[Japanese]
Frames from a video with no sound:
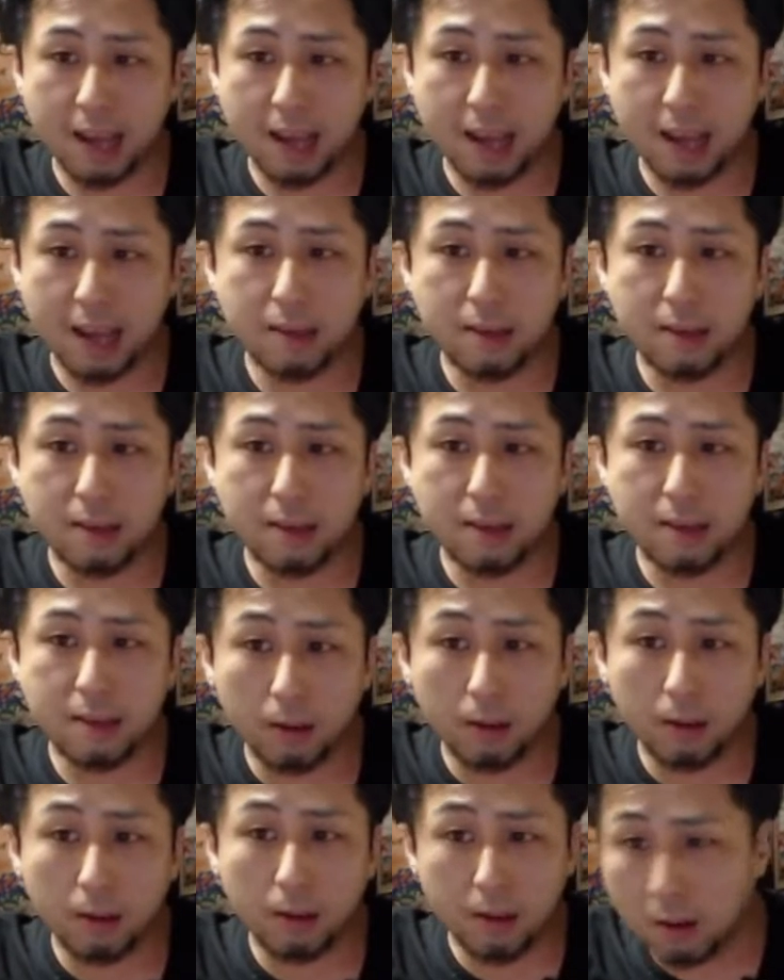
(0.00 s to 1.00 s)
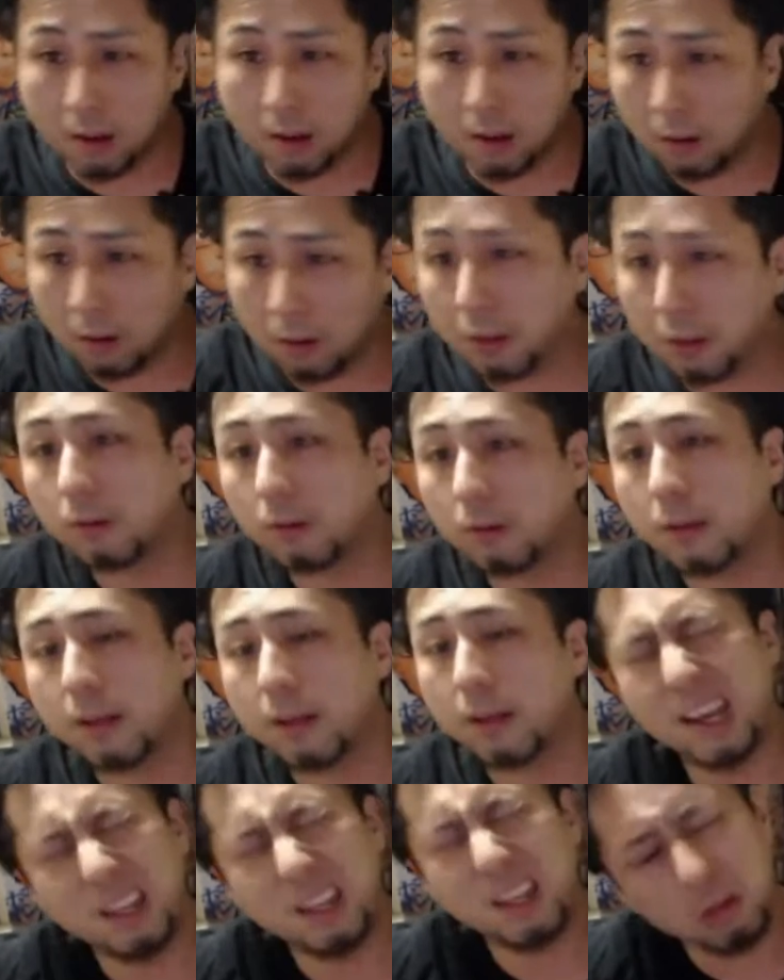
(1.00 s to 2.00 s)
んって最強なの。
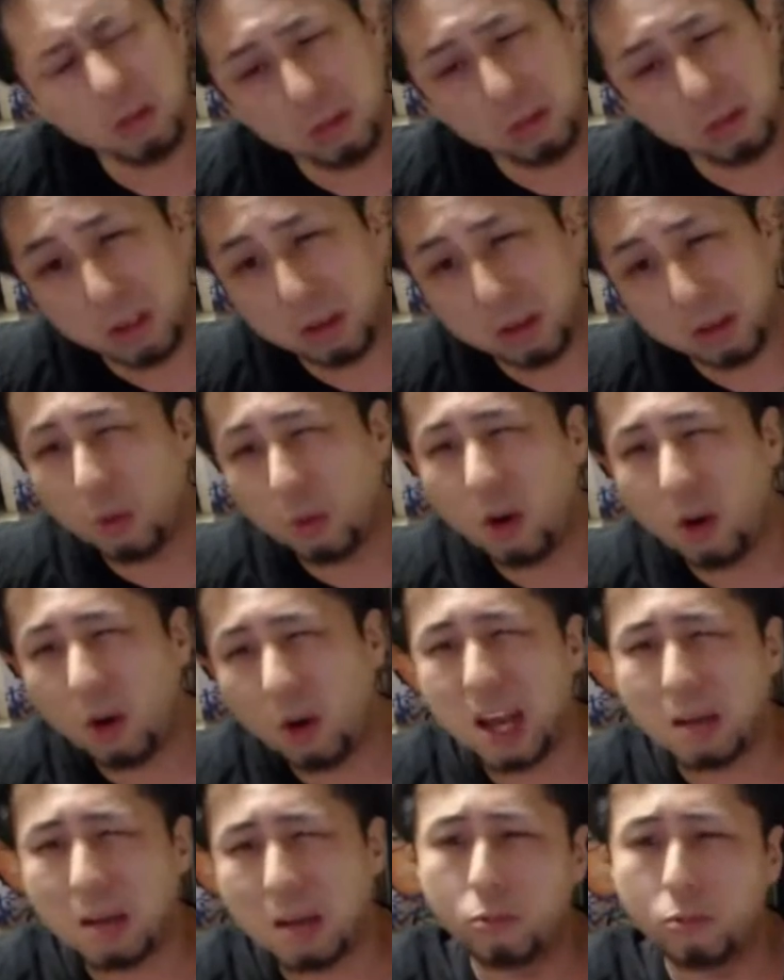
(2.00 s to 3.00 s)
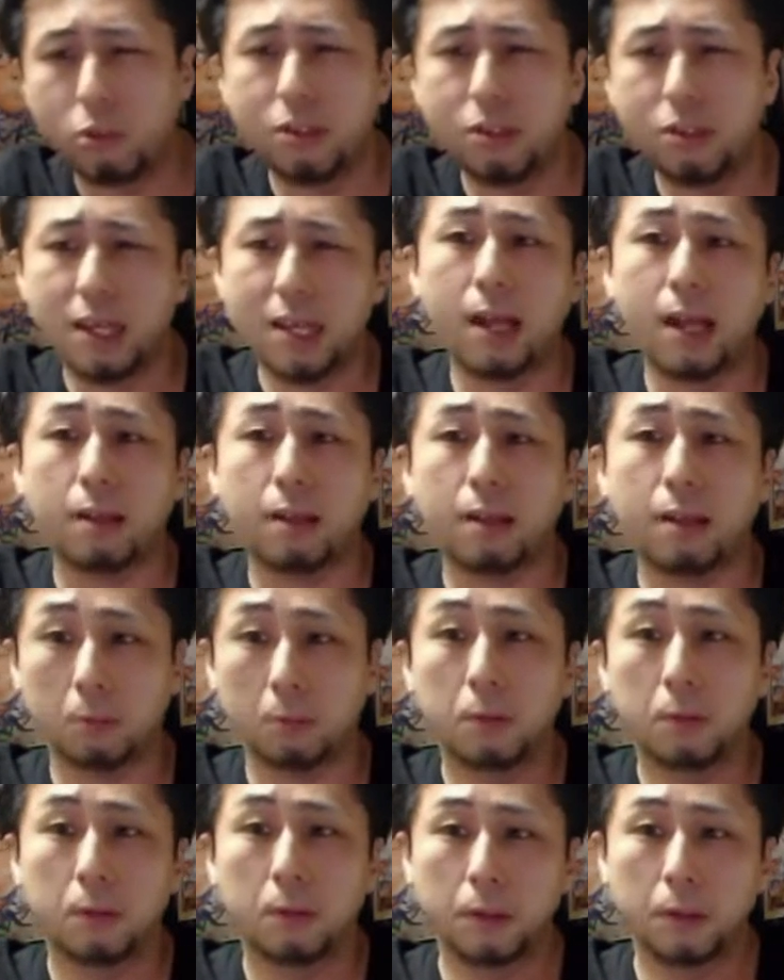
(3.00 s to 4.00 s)
最強っていうかもはや無敵な
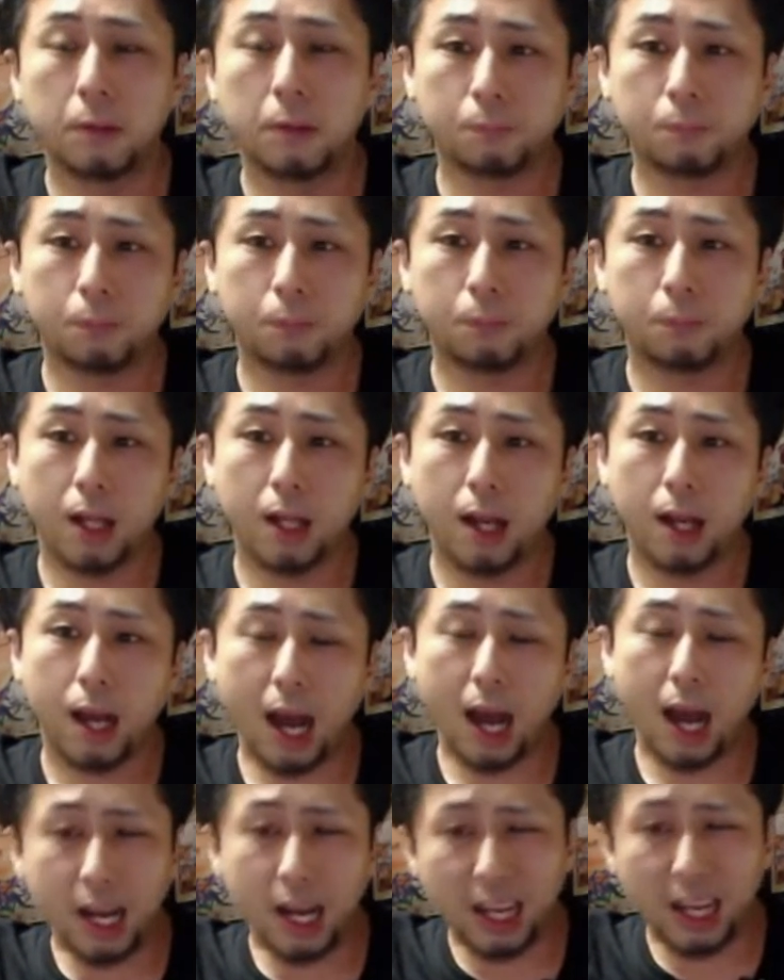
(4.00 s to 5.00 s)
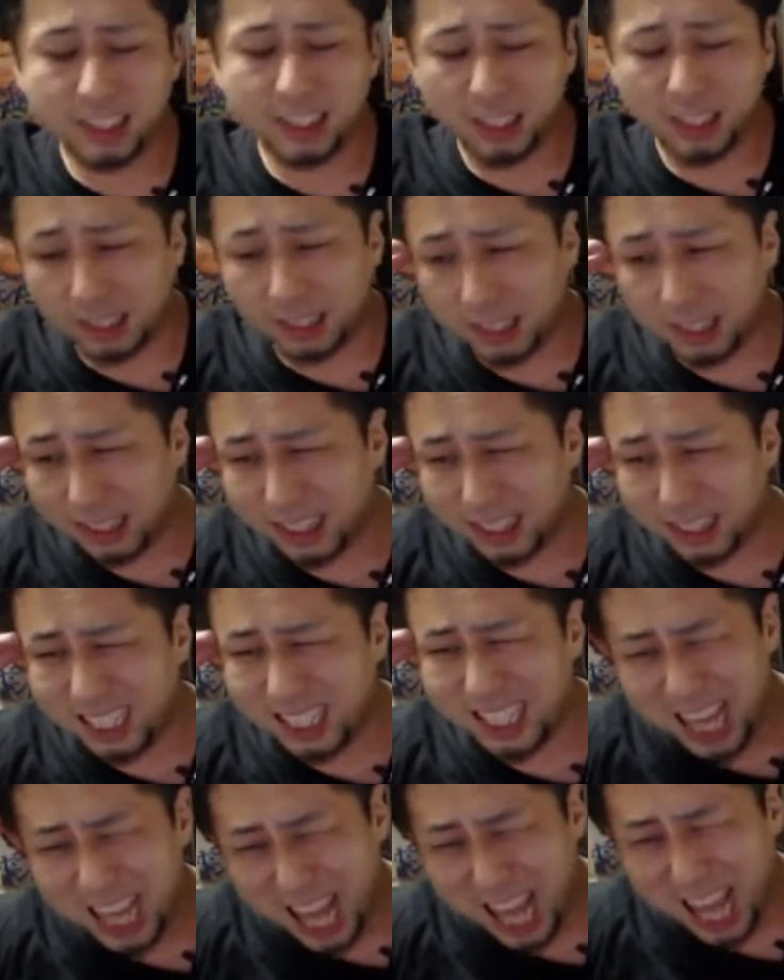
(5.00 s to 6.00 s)
の。赤ちゃんって
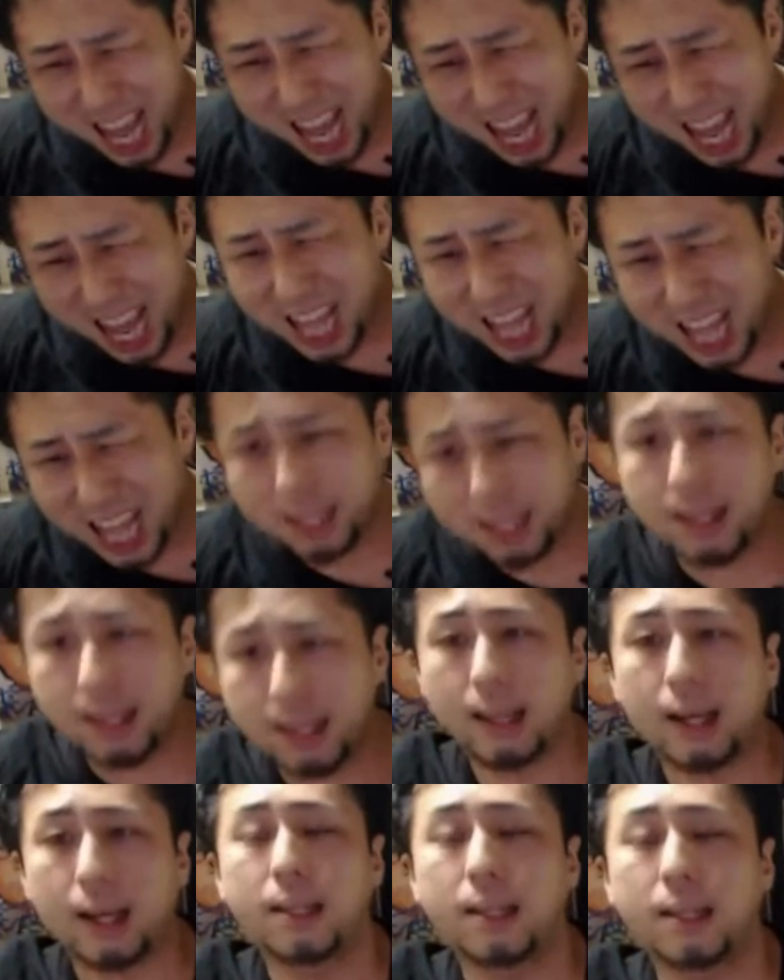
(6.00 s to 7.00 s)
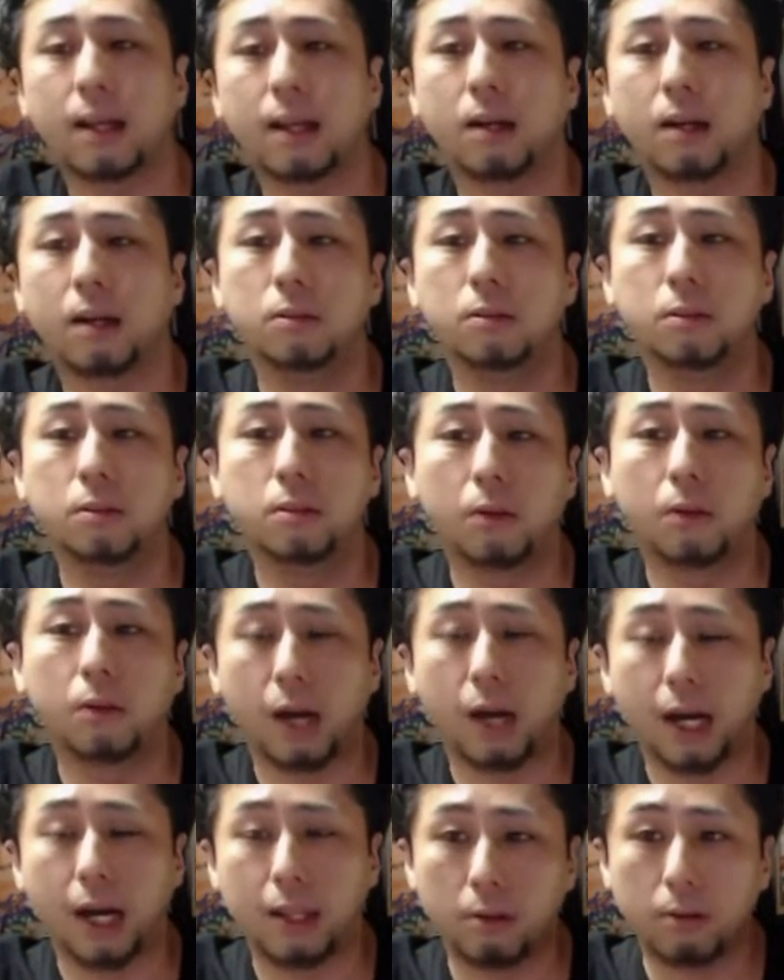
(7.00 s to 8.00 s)
ギャーって泣いたらうんこ
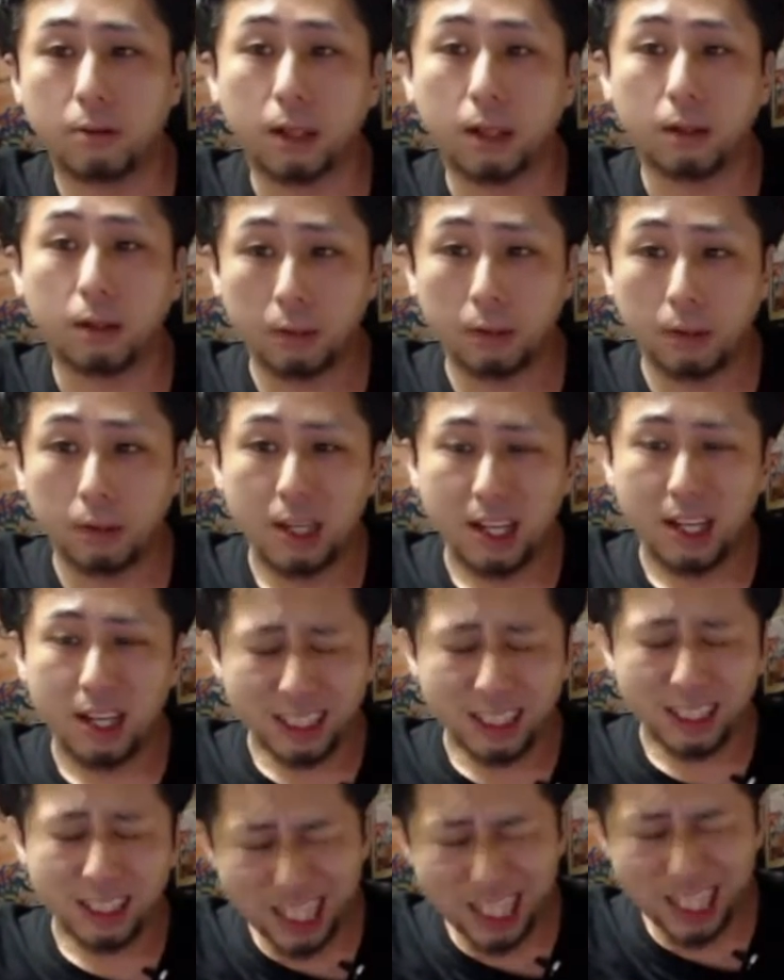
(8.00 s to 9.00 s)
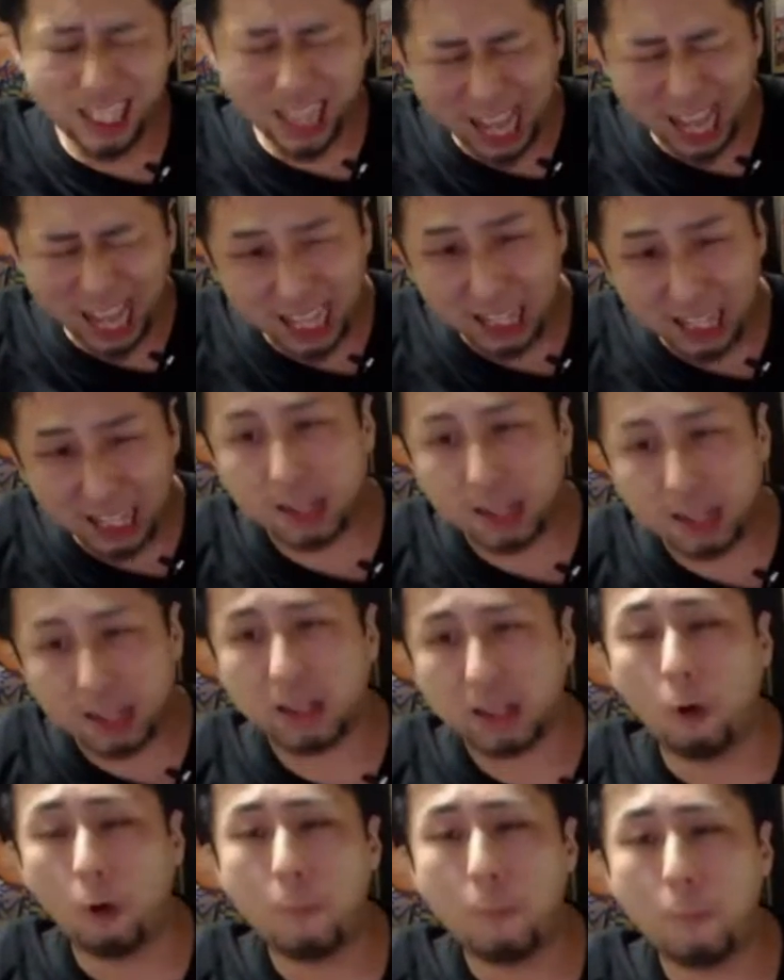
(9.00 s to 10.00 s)
変えてくれんの。ギャーって泣い
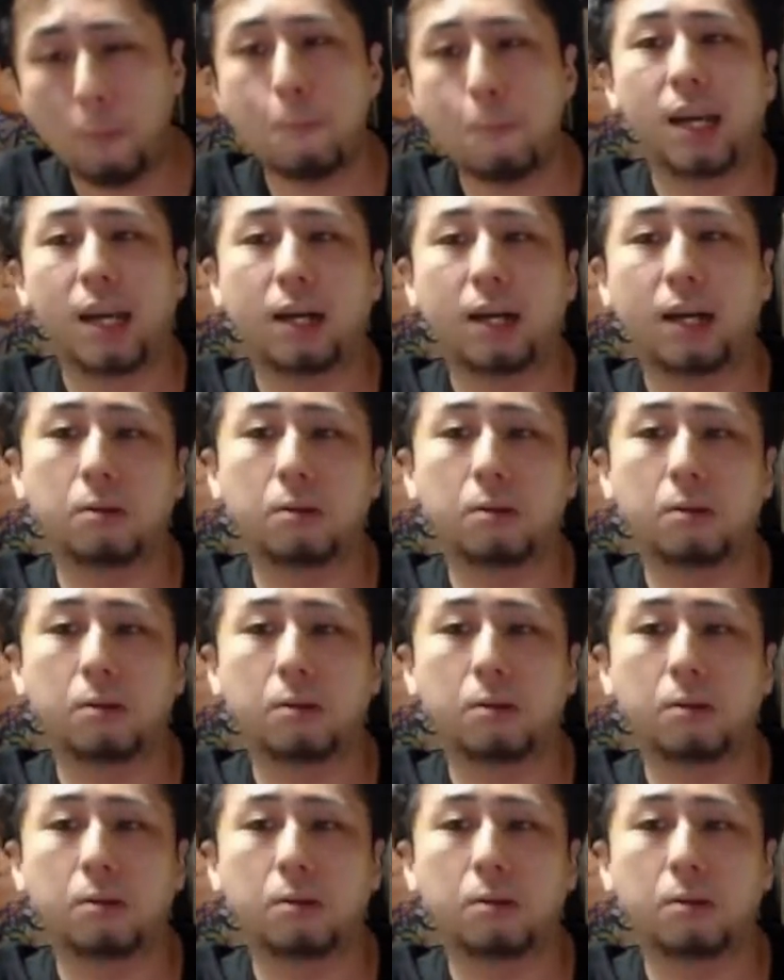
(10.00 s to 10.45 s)
たらおっぱいが